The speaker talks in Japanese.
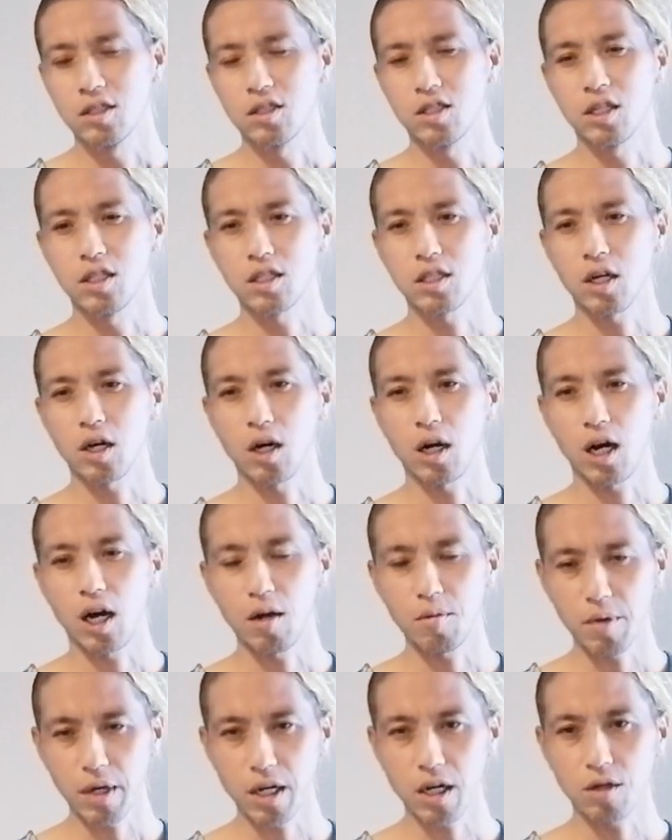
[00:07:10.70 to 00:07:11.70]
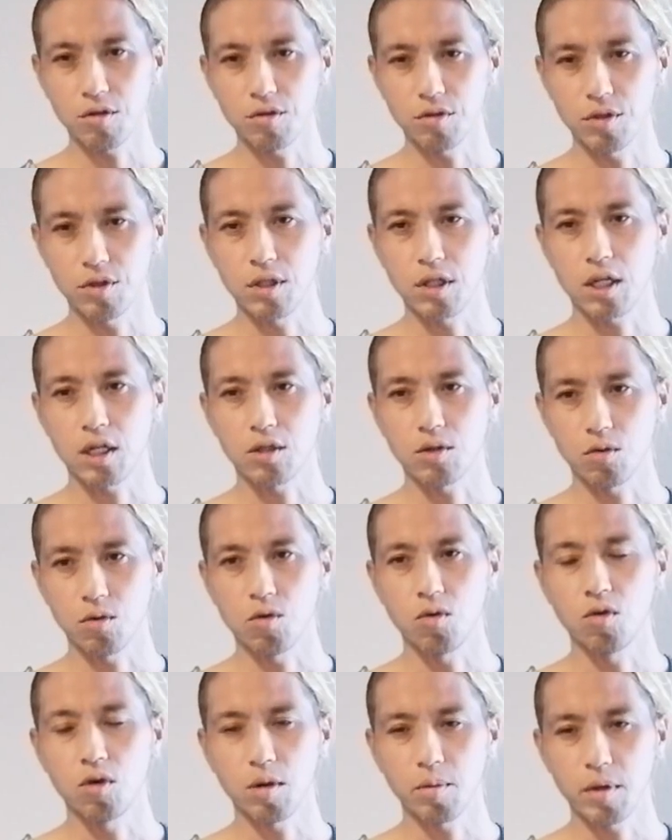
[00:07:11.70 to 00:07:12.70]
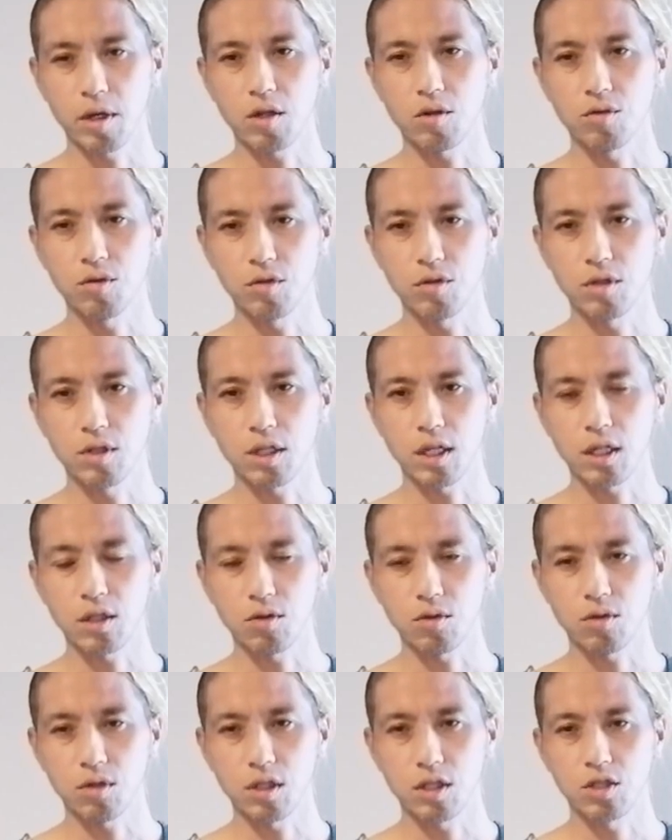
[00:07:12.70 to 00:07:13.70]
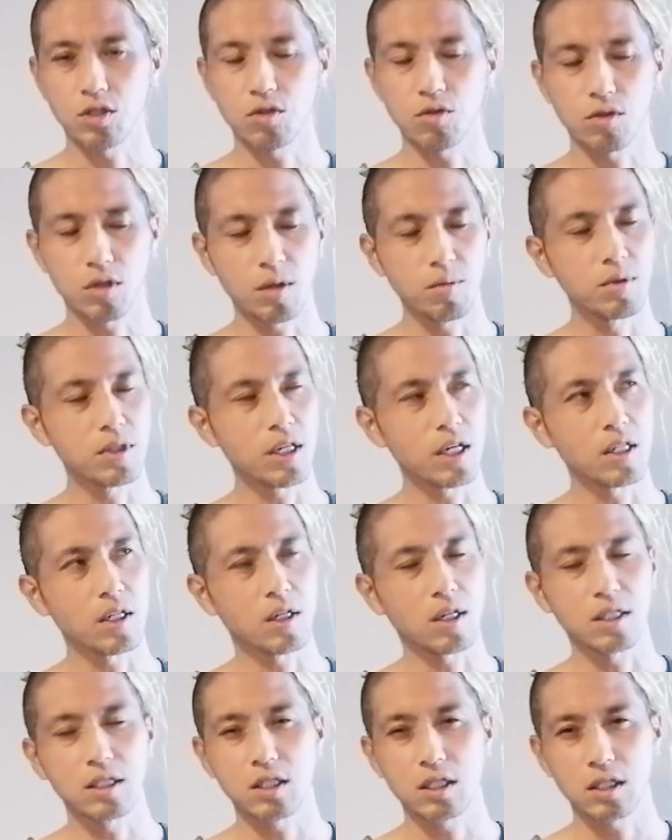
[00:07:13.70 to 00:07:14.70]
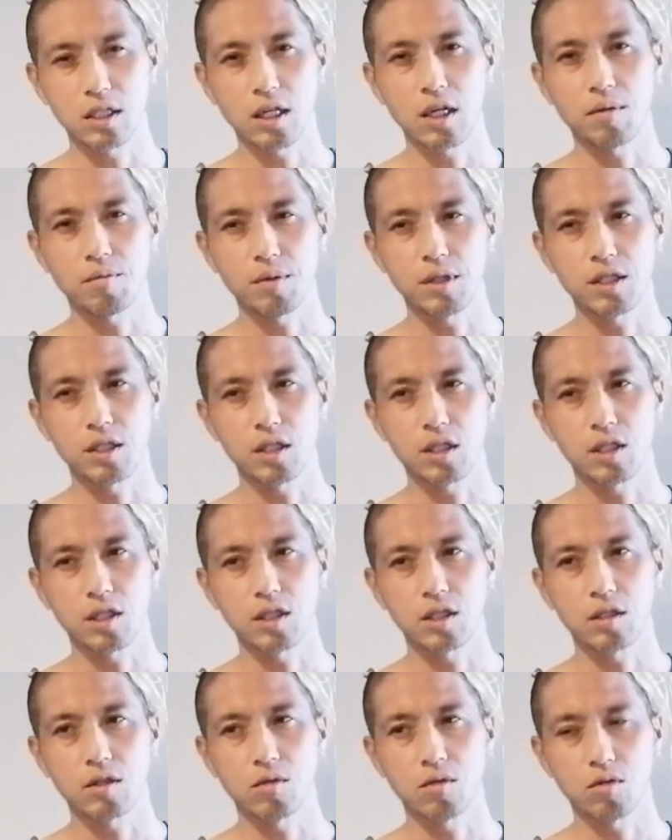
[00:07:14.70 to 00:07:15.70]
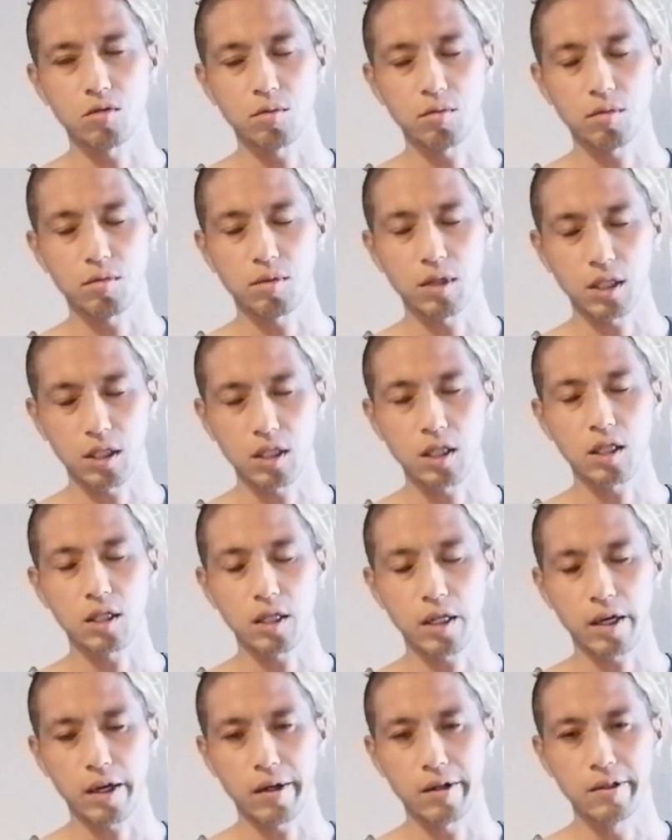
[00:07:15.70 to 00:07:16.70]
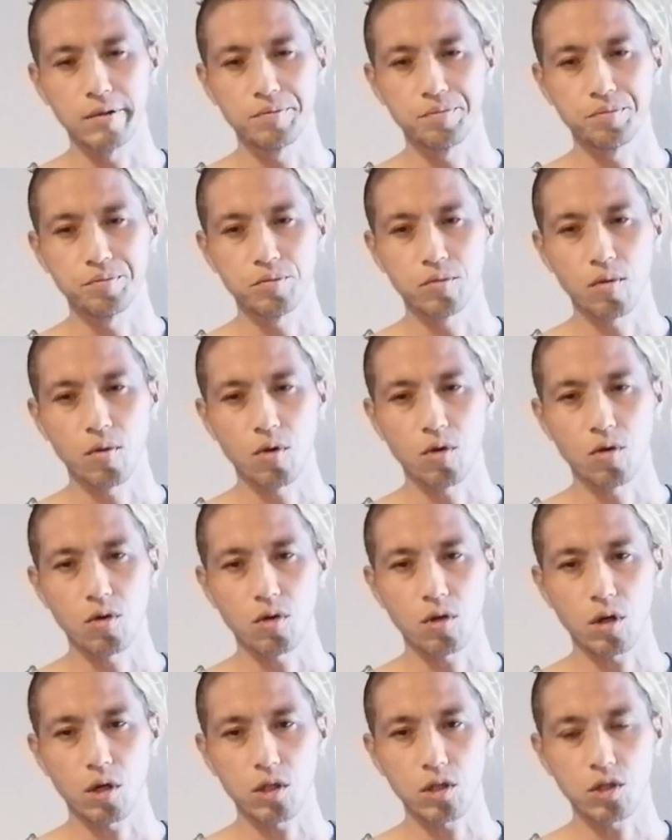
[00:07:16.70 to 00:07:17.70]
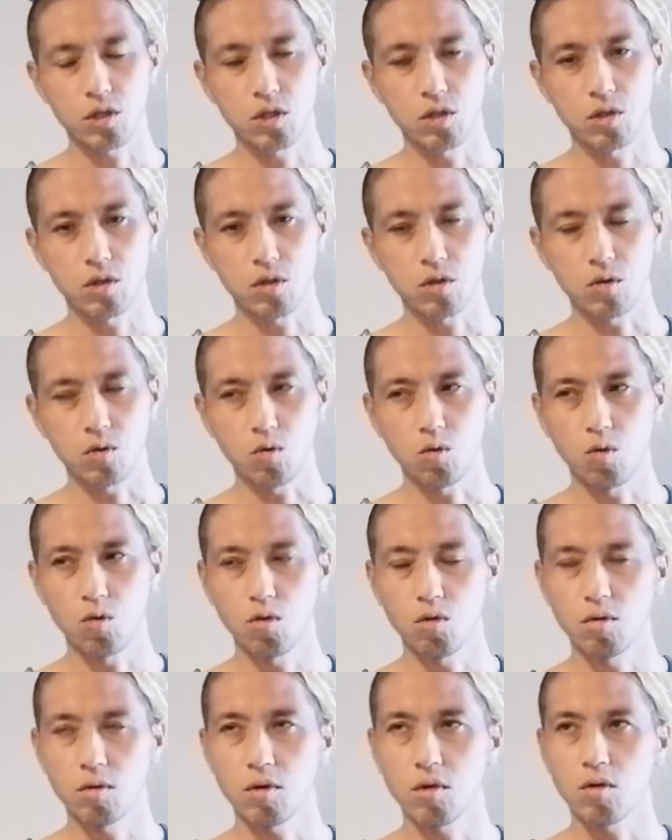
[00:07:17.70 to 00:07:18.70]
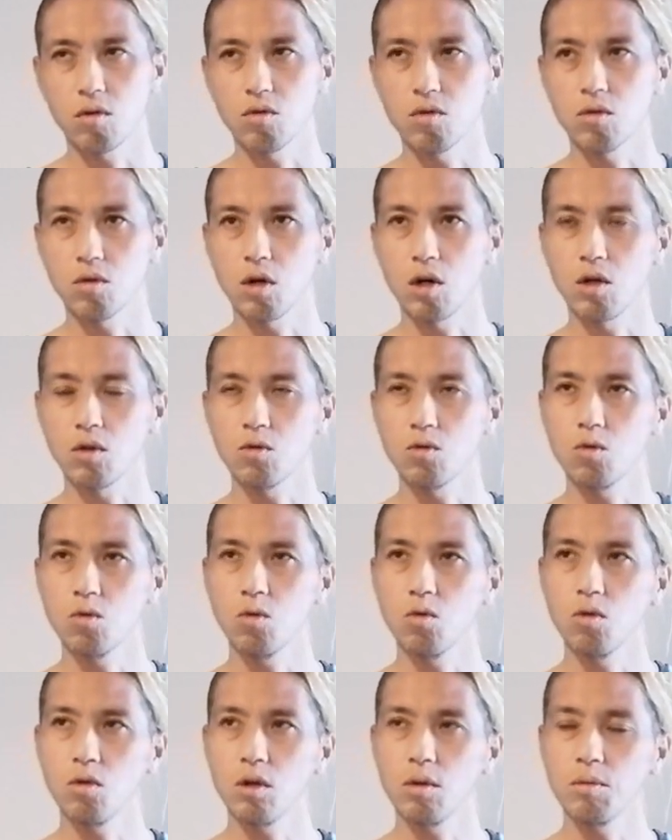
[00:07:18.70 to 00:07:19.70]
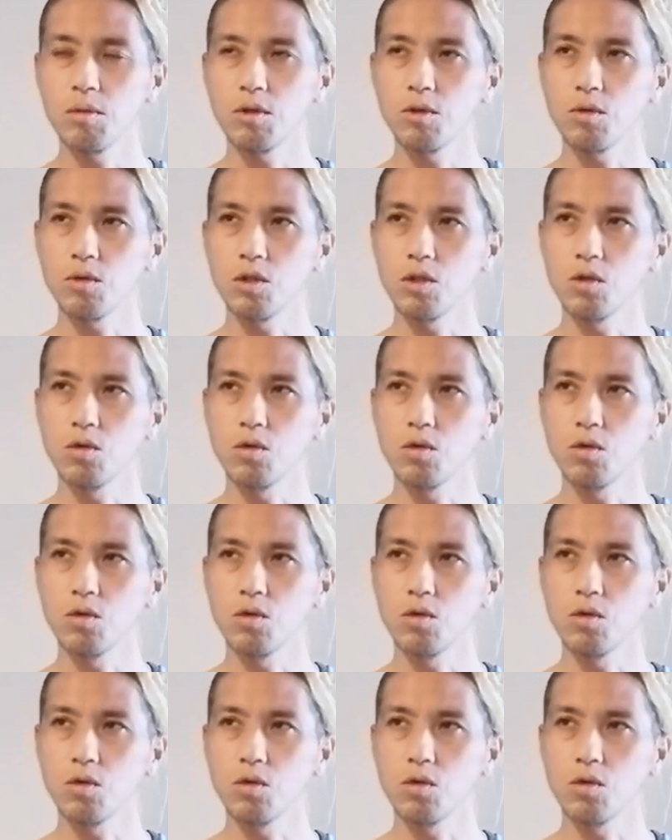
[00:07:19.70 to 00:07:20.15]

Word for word: せいさん、雨が降った後、大雨が降った後ですよね、みたいな感じでメッセージ、この、まあ、来てて、確かに、あの大雨の